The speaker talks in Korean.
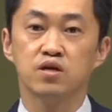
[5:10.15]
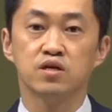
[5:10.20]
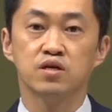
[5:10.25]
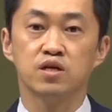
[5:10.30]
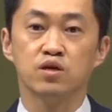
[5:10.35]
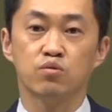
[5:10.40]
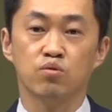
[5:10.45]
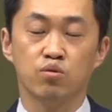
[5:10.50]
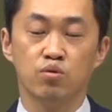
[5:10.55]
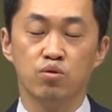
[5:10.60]

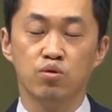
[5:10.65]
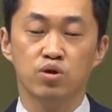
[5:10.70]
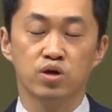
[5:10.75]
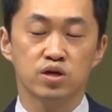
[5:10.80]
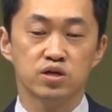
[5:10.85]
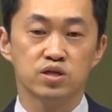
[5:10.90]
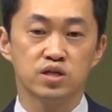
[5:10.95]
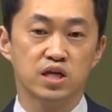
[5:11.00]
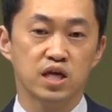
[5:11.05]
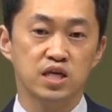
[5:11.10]
그리고
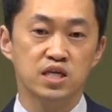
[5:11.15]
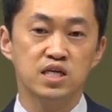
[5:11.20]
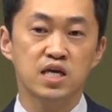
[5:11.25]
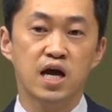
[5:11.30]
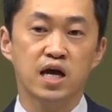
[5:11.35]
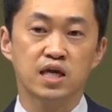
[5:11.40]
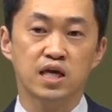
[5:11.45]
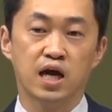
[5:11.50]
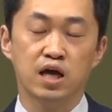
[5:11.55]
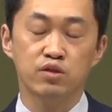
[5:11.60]
그렇게
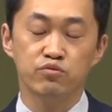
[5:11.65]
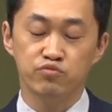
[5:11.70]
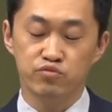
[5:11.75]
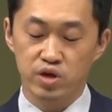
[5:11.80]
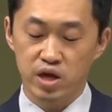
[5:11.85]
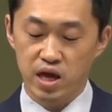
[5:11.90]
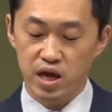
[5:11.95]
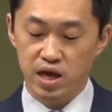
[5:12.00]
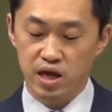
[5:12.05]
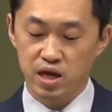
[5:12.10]
이야기한
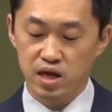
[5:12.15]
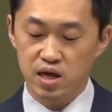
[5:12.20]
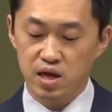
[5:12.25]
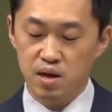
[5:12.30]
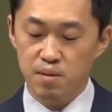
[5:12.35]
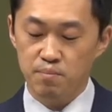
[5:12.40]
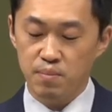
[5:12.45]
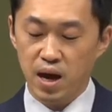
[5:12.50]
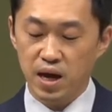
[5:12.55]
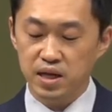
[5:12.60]
후에
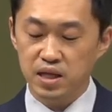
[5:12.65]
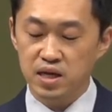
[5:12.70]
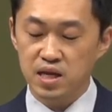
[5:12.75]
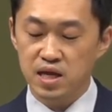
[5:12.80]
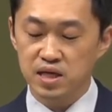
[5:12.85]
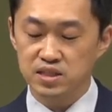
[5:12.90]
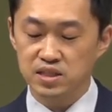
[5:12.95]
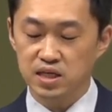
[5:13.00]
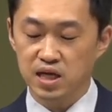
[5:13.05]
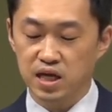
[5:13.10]

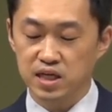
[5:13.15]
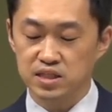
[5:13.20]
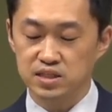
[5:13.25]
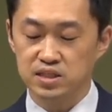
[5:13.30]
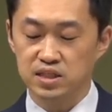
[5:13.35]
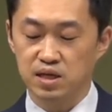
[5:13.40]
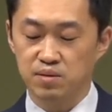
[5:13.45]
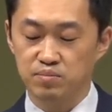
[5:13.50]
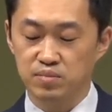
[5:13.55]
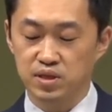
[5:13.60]
8일의 시간이
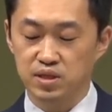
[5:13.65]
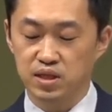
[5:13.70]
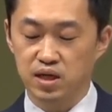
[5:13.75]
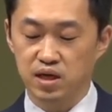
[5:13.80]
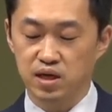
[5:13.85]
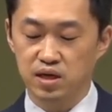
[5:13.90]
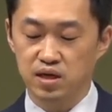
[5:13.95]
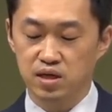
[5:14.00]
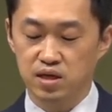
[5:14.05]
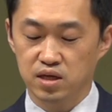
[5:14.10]

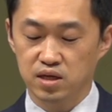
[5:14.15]
지납니다.